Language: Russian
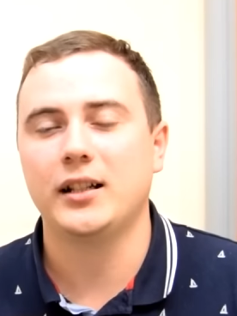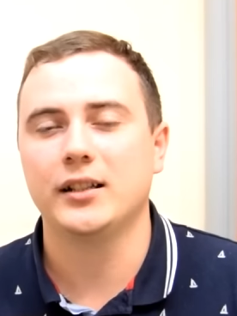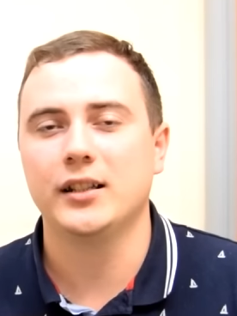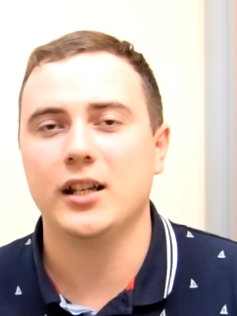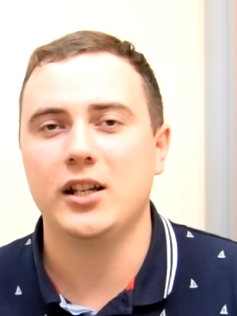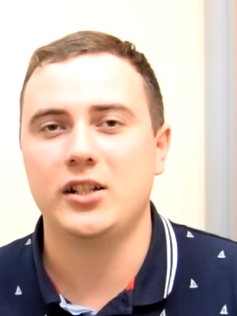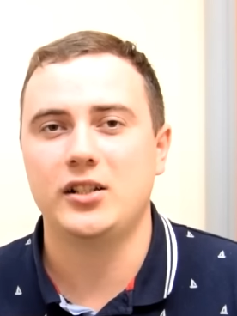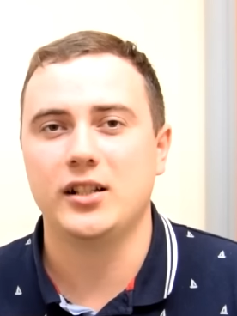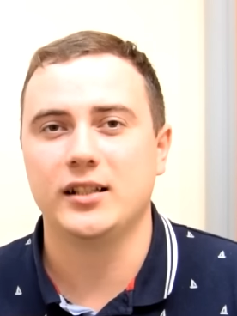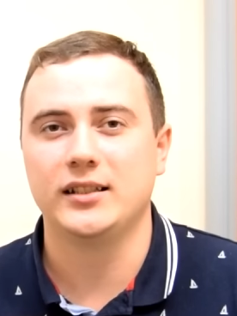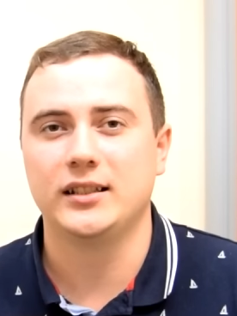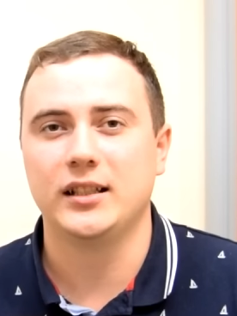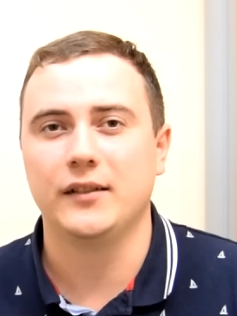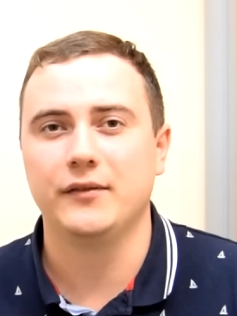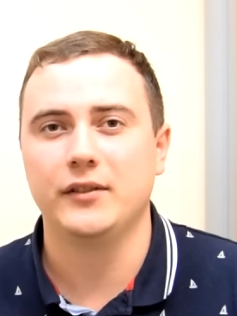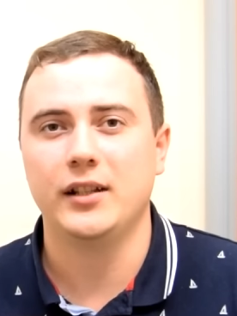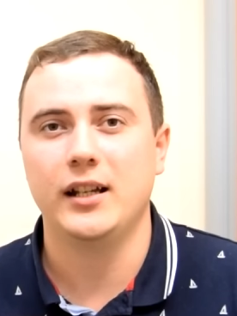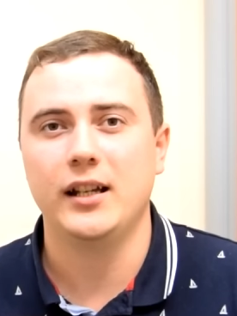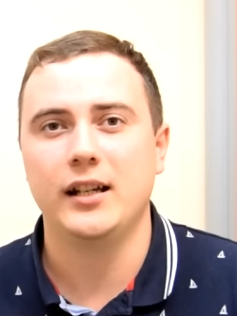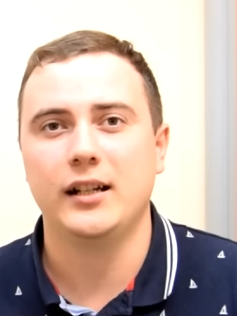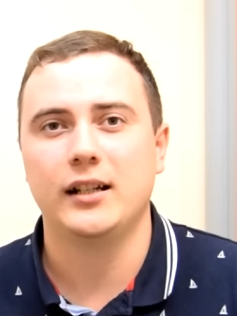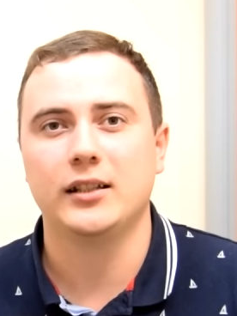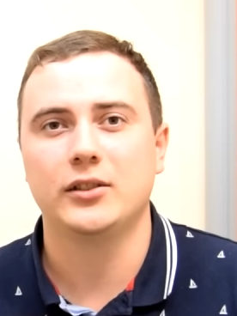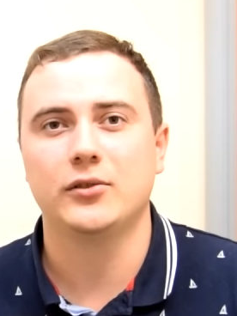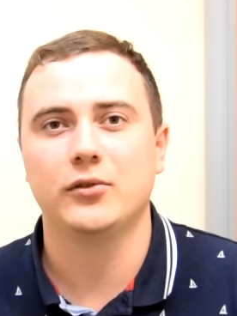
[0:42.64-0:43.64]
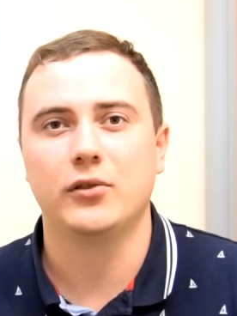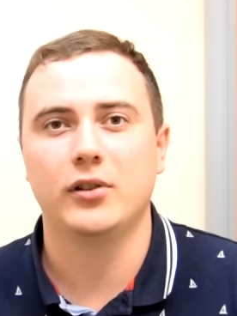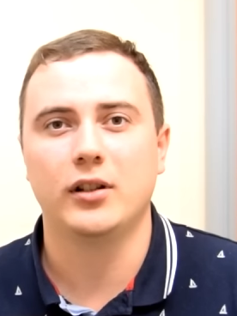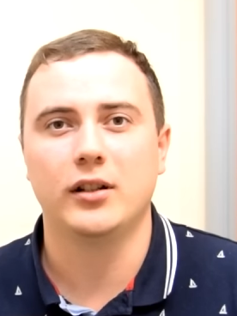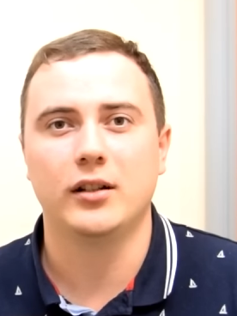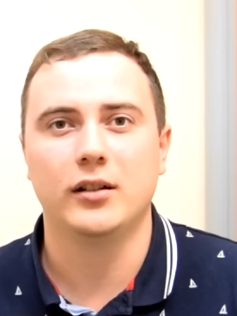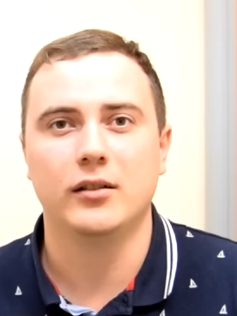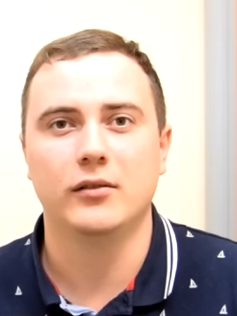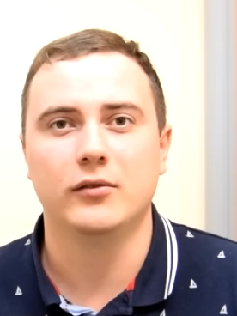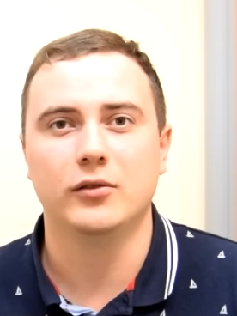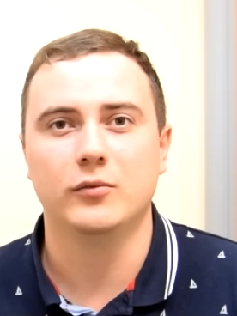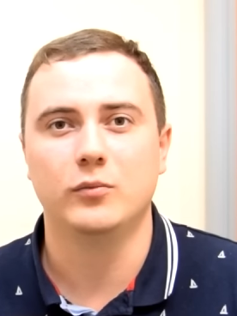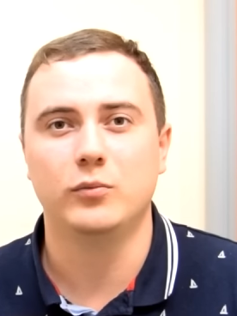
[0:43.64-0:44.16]
наша основная,
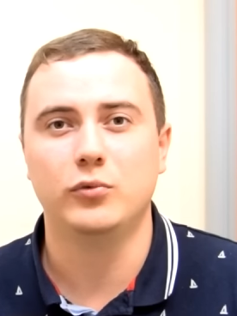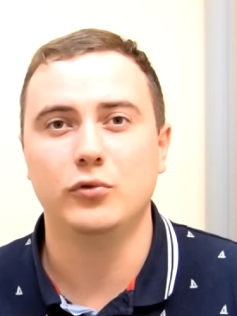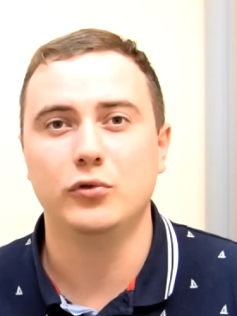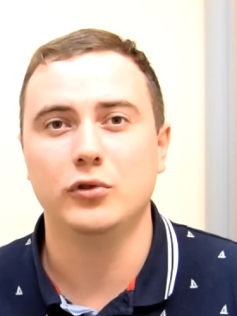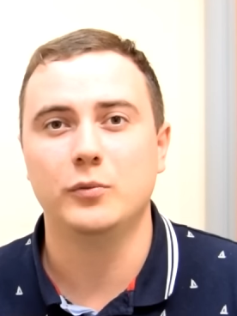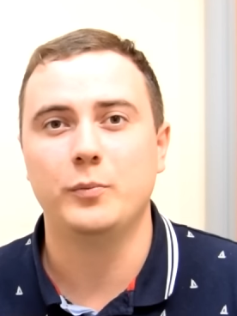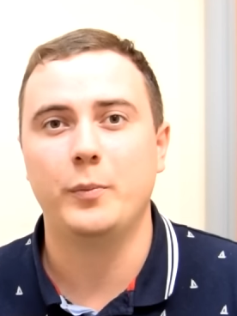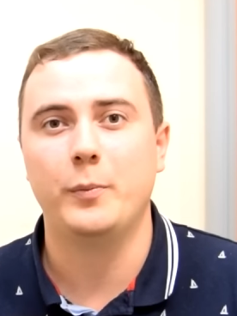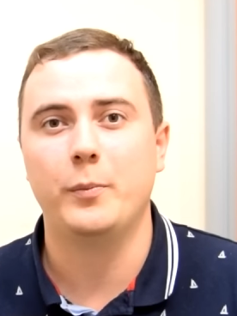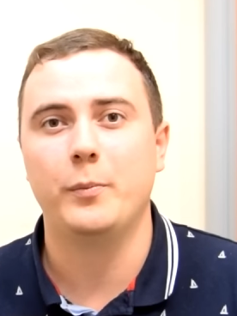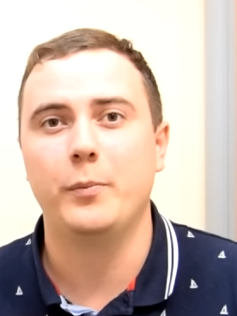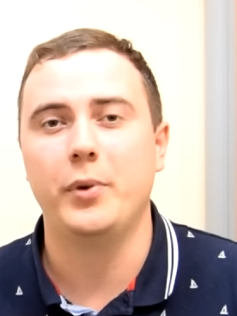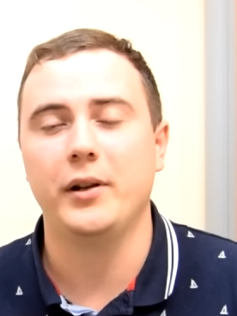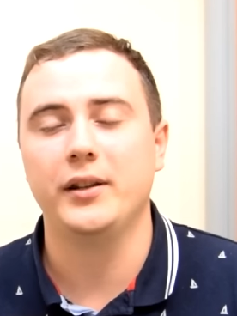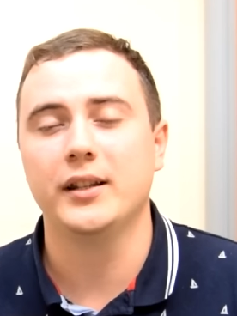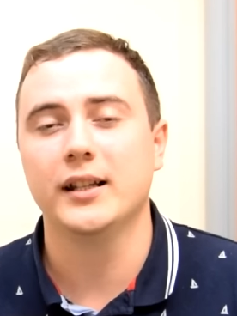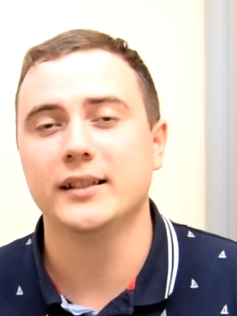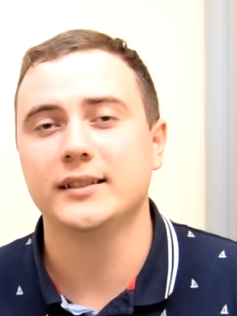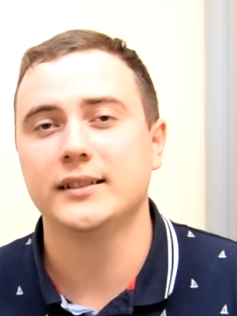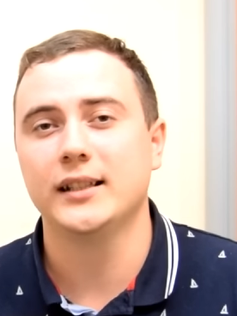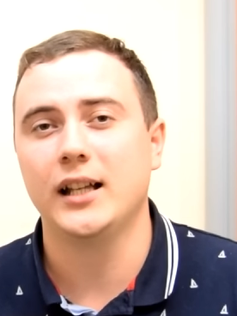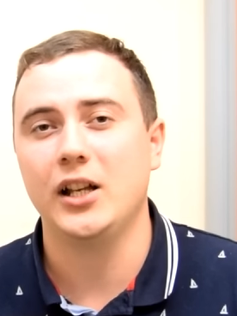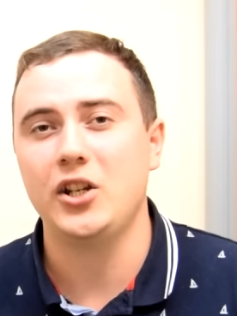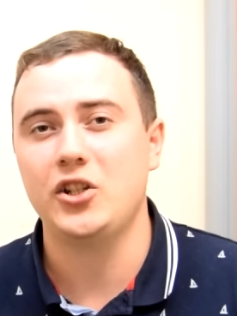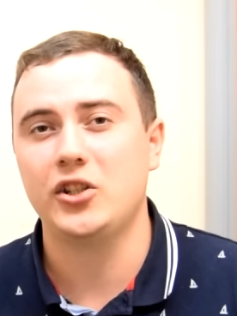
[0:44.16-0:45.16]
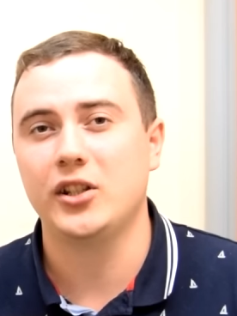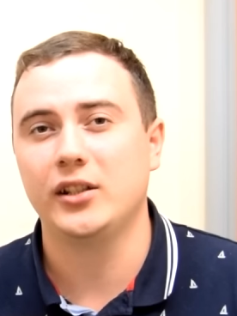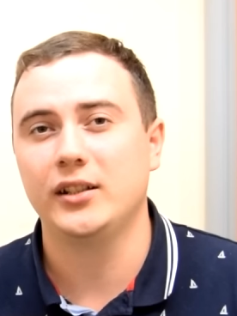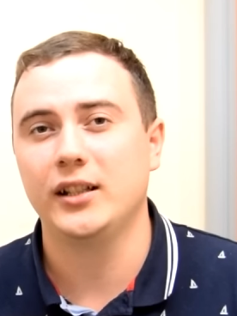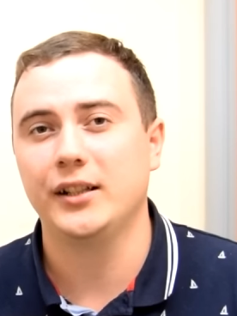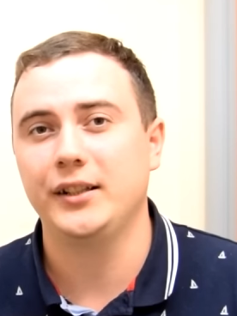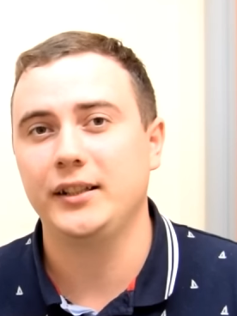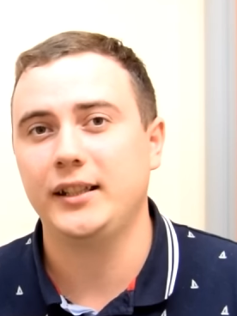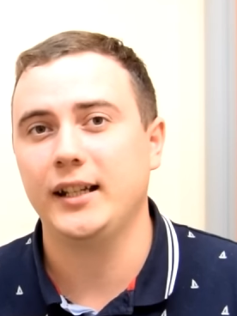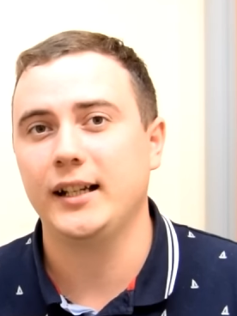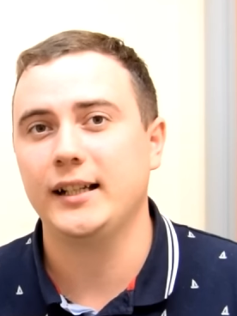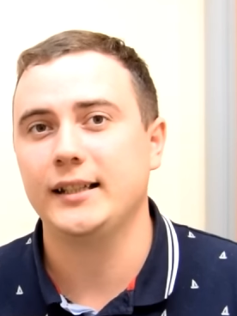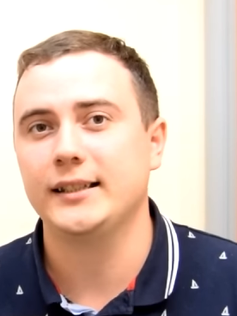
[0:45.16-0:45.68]
которая вот будет предназначена для
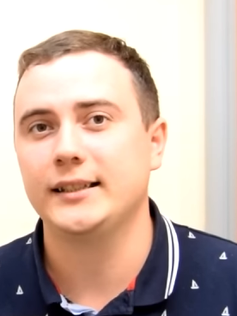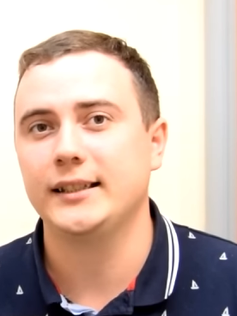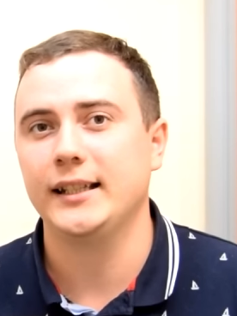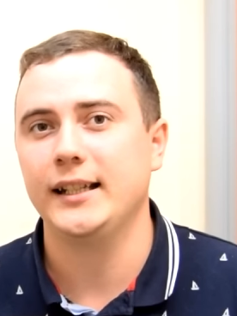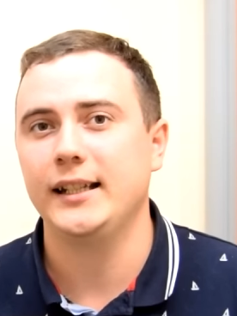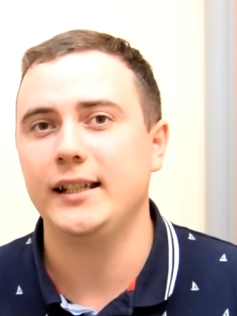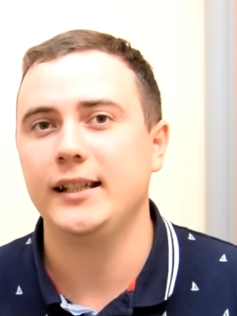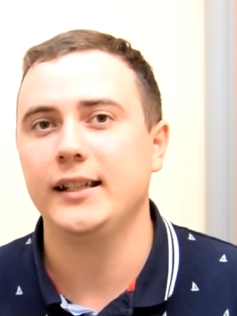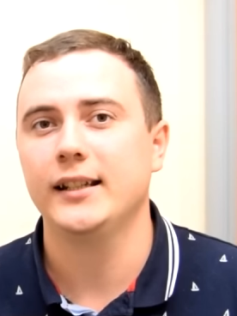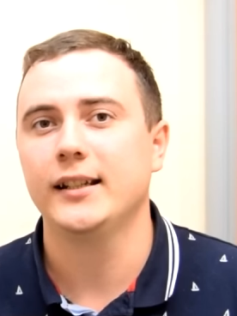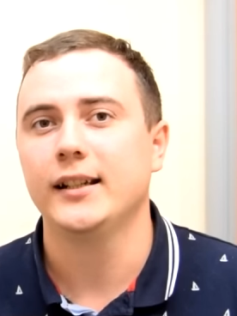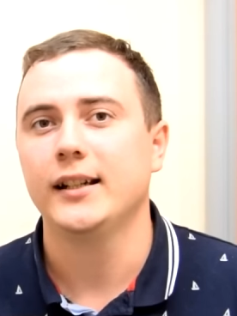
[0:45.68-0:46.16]
таких целей,